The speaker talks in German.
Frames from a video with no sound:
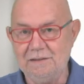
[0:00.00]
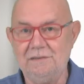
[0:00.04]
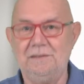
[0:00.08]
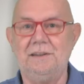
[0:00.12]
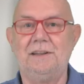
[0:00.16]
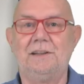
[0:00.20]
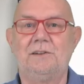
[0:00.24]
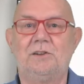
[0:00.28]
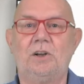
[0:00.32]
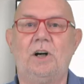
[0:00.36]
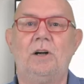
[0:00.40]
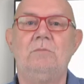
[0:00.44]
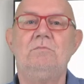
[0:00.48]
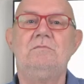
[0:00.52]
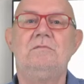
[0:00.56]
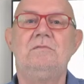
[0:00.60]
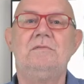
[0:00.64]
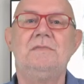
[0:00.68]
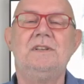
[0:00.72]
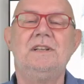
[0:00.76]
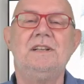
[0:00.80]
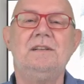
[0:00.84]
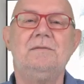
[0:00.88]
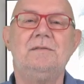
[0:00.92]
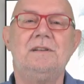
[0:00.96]

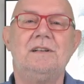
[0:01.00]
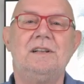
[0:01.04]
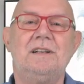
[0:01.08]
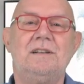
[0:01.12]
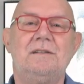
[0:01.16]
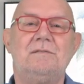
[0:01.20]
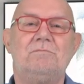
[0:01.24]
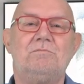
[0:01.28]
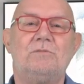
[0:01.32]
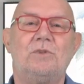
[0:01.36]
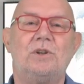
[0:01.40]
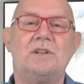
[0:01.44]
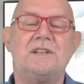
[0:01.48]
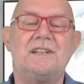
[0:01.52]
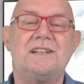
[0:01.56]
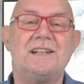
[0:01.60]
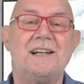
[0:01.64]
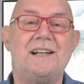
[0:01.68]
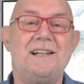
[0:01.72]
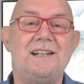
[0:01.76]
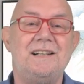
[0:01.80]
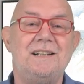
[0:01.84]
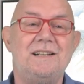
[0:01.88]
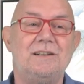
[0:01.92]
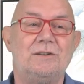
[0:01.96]
Willkommen, liebe
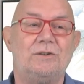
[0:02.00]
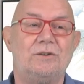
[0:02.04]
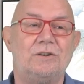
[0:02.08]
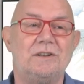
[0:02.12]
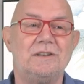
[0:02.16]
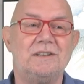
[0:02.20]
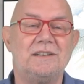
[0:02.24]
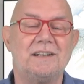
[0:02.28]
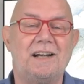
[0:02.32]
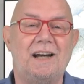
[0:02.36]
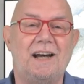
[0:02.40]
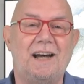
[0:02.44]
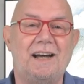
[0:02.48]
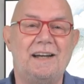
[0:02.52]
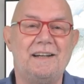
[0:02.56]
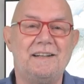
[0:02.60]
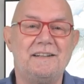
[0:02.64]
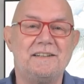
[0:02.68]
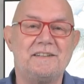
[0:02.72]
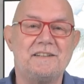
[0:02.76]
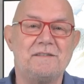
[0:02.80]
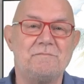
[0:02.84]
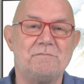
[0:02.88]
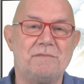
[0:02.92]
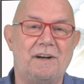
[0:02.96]
Modell- und
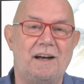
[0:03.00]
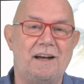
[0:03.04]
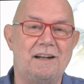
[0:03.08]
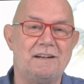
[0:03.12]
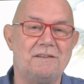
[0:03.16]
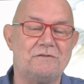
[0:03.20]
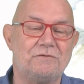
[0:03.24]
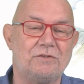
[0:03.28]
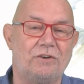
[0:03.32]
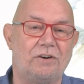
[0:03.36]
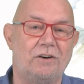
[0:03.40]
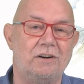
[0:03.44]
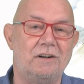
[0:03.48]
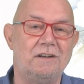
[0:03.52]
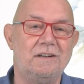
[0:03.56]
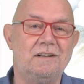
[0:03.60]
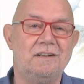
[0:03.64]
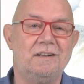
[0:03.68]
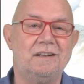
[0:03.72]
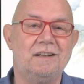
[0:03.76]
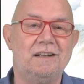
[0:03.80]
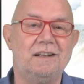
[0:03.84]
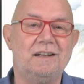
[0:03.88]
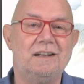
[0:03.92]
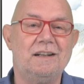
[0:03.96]

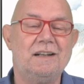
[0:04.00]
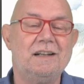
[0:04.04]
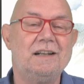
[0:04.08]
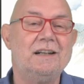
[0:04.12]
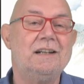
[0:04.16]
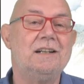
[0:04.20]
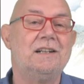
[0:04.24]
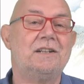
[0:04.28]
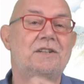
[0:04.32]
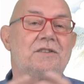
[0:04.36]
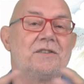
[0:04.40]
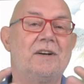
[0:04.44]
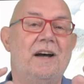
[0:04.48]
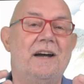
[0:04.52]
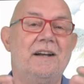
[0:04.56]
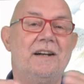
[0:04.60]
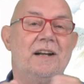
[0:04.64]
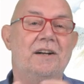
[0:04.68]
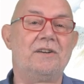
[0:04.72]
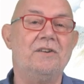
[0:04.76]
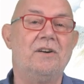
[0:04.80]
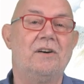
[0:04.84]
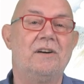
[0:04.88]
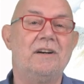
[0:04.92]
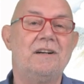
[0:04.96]
Eisenbahnfreunde, zu
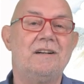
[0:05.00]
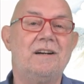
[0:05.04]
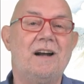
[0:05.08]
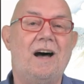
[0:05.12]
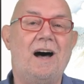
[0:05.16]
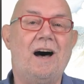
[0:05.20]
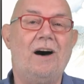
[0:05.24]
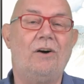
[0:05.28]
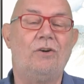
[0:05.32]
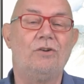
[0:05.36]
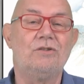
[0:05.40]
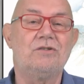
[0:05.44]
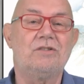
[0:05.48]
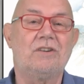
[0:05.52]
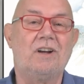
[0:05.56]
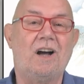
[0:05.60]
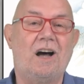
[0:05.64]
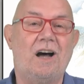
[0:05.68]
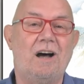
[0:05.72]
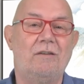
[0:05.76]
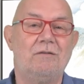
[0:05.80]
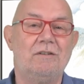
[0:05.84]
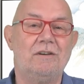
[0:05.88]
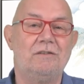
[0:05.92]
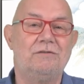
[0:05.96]
einer neuen
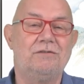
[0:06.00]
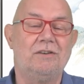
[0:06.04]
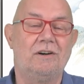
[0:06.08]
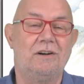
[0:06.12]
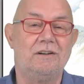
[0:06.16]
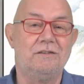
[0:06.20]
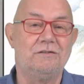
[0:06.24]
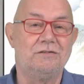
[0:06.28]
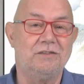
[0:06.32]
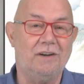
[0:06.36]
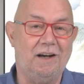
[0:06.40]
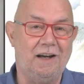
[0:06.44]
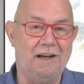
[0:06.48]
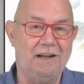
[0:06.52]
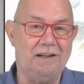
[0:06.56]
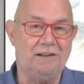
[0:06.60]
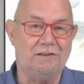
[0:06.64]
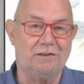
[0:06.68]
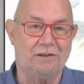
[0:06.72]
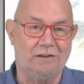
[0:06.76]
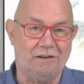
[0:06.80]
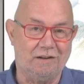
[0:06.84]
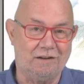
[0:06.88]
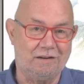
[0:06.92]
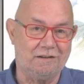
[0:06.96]
Ausgabe von
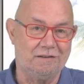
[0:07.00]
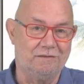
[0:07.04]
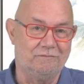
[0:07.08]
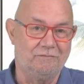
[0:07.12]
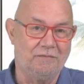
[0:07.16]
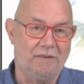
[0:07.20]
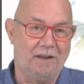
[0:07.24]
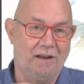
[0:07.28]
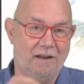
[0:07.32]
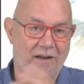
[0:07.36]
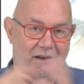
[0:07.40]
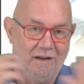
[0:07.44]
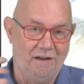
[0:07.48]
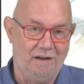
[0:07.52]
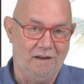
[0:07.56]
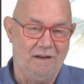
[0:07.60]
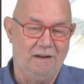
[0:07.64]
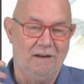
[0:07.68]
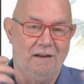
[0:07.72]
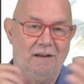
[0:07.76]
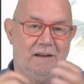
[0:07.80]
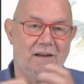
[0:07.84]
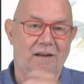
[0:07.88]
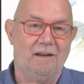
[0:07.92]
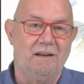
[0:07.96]
Freitalk.
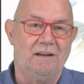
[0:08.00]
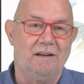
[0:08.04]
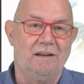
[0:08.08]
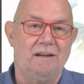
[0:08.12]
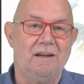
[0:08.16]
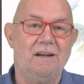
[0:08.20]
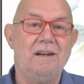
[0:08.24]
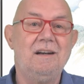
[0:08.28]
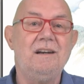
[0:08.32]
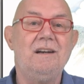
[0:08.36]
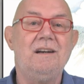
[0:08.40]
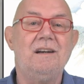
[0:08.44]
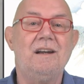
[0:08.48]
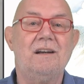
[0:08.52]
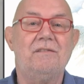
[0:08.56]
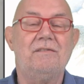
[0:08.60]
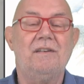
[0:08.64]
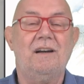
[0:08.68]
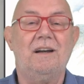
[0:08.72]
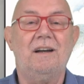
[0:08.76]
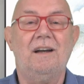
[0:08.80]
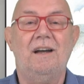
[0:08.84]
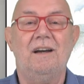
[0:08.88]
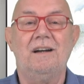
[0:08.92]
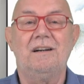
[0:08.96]
In der
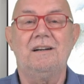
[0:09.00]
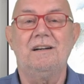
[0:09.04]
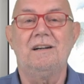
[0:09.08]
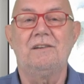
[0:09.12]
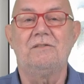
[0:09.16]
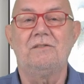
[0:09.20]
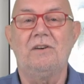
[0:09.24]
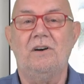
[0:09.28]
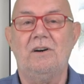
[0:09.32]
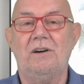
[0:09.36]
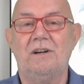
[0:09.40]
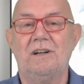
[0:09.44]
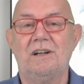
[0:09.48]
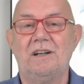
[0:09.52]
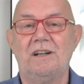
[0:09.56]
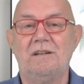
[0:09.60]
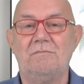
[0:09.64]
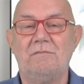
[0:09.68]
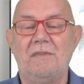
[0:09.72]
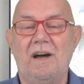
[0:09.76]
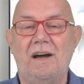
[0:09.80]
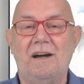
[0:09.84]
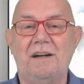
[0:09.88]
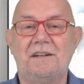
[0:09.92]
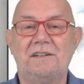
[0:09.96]
vergangenen Woche
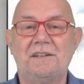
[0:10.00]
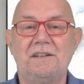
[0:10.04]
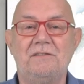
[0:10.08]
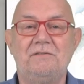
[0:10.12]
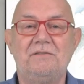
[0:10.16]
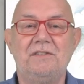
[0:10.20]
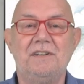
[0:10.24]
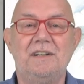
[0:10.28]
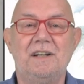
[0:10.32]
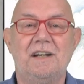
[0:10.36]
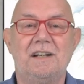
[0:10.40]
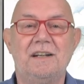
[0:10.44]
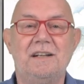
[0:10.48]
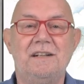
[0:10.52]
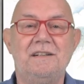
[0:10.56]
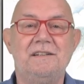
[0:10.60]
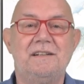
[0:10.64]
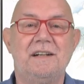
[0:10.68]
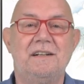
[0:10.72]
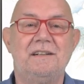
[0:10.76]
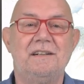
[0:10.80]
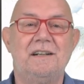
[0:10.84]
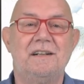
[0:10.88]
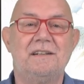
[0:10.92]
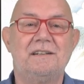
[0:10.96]
machte via
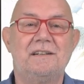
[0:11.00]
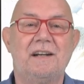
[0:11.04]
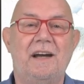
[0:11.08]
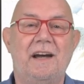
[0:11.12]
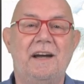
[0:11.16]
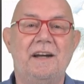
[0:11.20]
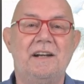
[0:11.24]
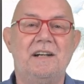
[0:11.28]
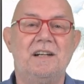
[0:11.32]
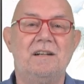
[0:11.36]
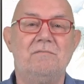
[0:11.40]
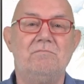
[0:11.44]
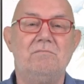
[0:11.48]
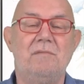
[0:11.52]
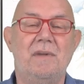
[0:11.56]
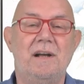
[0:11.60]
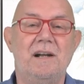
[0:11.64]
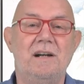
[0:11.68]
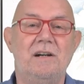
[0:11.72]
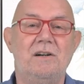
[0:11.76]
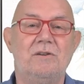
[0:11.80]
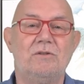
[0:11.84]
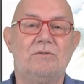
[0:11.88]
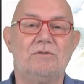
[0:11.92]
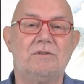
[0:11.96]
Internet eine
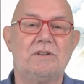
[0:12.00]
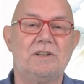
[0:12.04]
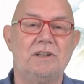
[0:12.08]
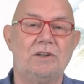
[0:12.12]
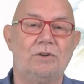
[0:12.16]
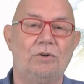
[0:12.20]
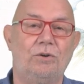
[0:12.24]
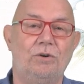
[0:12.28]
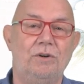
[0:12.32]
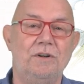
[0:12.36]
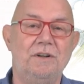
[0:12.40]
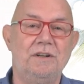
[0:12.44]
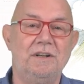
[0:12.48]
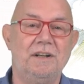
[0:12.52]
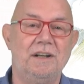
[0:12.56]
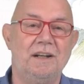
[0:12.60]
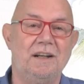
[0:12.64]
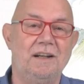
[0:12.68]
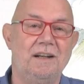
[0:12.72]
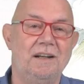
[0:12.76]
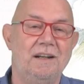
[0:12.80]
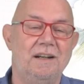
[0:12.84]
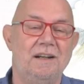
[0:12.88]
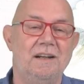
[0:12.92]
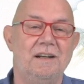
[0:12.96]
Meldung die
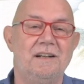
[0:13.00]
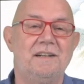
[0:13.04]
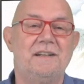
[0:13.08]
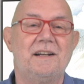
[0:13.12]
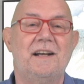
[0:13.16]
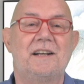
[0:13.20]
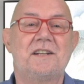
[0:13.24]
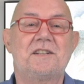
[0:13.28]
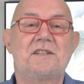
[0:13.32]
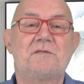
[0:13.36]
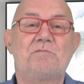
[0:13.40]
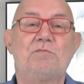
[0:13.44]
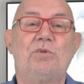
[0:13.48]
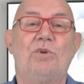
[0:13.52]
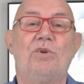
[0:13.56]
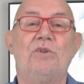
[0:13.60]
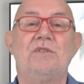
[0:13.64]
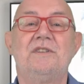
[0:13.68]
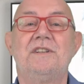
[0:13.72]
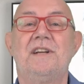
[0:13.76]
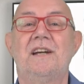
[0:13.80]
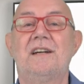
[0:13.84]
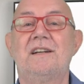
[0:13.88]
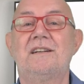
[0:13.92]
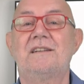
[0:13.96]
Runde, das
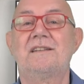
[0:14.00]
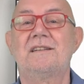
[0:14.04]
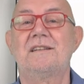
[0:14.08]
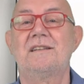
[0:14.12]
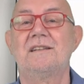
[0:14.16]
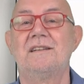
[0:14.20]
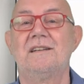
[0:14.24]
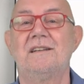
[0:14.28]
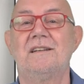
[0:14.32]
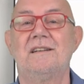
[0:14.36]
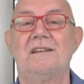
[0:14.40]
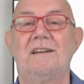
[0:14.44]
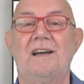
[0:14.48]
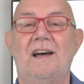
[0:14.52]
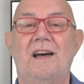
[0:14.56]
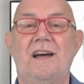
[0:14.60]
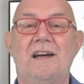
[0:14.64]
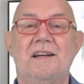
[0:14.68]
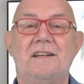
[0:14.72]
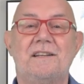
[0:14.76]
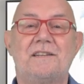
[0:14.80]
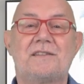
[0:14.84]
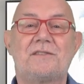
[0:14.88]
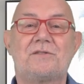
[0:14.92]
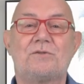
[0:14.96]
Projekt
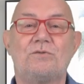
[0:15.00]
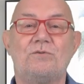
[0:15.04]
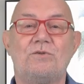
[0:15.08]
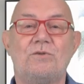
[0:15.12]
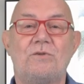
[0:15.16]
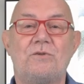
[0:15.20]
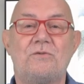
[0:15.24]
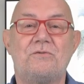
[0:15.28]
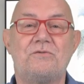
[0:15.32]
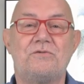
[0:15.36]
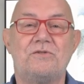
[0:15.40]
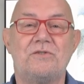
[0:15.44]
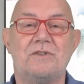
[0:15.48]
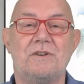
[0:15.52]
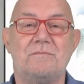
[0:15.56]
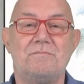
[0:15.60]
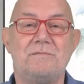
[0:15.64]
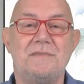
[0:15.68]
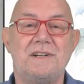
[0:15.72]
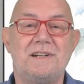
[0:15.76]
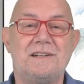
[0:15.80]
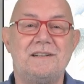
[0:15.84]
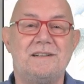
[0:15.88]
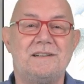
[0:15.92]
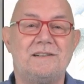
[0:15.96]
Ein Zug für
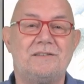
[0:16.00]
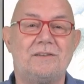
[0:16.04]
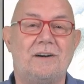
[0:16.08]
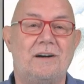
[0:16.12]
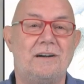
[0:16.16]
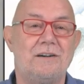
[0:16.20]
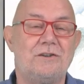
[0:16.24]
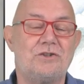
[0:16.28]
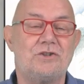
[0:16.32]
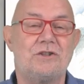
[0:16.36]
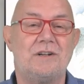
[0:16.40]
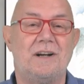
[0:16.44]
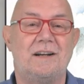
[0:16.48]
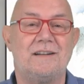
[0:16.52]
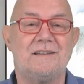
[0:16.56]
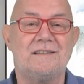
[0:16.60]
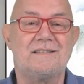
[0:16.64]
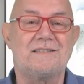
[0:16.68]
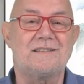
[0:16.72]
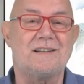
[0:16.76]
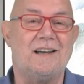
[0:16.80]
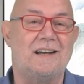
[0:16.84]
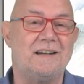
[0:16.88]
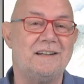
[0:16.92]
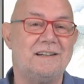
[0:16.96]
Mitteldeutschland
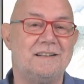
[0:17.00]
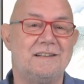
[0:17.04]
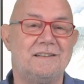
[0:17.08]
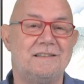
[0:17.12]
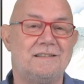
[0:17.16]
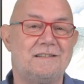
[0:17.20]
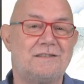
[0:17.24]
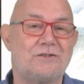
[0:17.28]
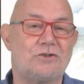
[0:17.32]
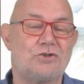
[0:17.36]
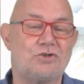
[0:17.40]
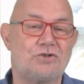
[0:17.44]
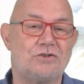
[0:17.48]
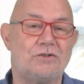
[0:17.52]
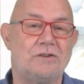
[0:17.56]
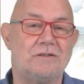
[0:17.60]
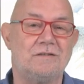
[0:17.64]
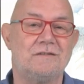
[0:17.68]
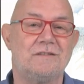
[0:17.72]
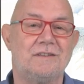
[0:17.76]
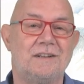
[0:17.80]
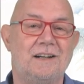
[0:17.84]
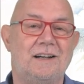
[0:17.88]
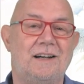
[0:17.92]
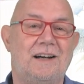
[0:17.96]
sei ins
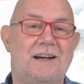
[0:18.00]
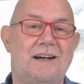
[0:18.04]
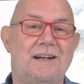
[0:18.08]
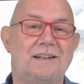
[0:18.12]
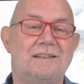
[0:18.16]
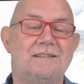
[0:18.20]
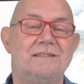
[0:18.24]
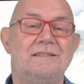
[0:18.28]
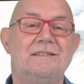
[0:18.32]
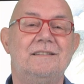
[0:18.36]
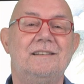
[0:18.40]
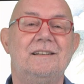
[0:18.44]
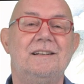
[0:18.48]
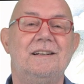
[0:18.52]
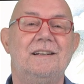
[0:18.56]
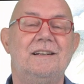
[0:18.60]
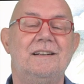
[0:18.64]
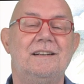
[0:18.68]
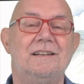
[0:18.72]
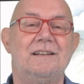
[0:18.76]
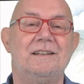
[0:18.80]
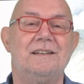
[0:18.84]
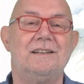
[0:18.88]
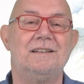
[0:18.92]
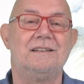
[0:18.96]
Stocken geraten,
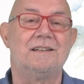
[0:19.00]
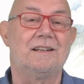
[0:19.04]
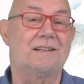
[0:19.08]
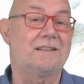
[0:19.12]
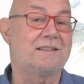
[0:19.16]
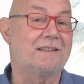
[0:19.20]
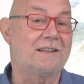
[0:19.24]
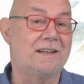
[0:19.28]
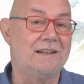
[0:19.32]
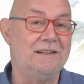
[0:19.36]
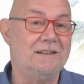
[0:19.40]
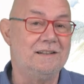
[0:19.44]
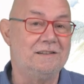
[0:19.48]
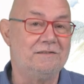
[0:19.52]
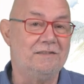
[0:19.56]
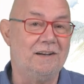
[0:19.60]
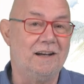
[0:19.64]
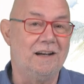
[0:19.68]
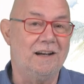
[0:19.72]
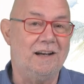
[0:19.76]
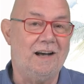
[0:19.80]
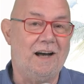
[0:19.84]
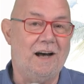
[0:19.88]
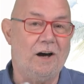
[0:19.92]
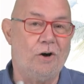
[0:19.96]
das Geld
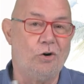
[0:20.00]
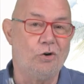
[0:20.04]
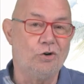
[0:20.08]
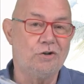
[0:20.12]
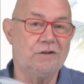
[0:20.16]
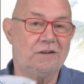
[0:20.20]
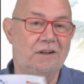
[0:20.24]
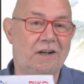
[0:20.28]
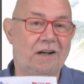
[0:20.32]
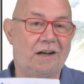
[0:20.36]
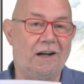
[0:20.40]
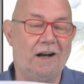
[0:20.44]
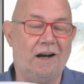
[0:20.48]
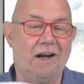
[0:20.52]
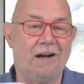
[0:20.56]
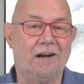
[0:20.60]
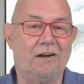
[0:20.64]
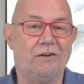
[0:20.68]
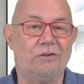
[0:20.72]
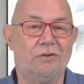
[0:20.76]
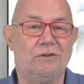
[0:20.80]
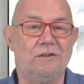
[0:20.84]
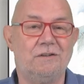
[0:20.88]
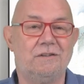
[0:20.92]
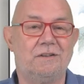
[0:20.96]
wäre
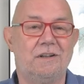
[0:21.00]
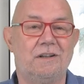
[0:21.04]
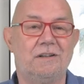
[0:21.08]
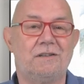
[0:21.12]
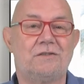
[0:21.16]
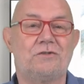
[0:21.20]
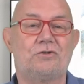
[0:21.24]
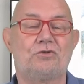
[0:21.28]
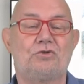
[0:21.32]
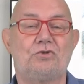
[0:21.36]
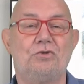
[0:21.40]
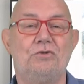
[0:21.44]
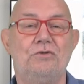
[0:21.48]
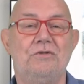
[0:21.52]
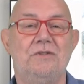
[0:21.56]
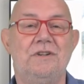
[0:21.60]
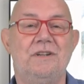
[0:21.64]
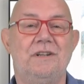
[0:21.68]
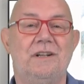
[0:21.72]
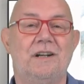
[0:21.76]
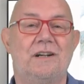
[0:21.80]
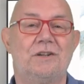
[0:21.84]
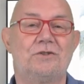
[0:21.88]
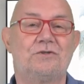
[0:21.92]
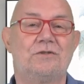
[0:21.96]
ausgegangen und es stünde
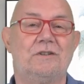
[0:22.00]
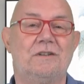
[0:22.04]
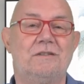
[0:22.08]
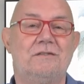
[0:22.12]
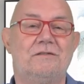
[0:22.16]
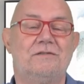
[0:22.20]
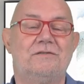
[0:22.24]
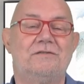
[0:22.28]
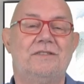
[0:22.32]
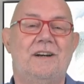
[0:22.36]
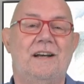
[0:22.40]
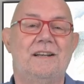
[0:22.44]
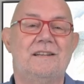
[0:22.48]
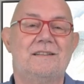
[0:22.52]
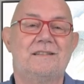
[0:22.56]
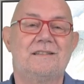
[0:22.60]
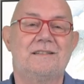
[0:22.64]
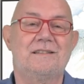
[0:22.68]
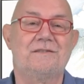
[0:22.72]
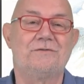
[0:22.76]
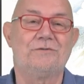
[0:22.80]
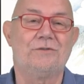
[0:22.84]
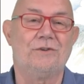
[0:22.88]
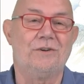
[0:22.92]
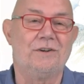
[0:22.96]
ja schon
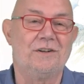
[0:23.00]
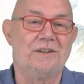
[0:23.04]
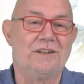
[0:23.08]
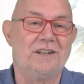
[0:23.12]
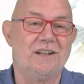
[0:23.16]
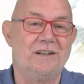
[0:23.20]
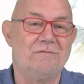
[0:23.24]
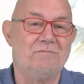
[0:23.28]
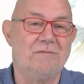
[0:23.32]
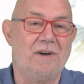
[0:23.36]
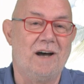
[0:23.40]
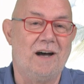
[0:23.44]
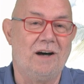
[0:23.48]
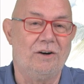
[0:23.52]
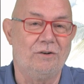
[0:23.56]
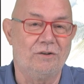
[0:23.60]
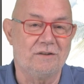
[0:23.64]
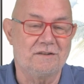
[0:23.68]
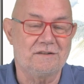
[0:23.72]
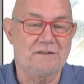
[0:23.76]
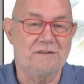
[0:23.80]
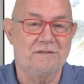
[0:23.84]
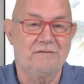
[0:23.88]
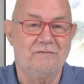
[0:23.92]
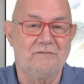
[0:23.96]
fast vor dem
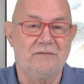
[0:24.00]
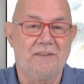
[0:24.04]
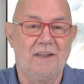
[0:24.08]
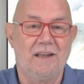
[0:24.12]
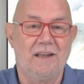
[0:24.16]
Aus.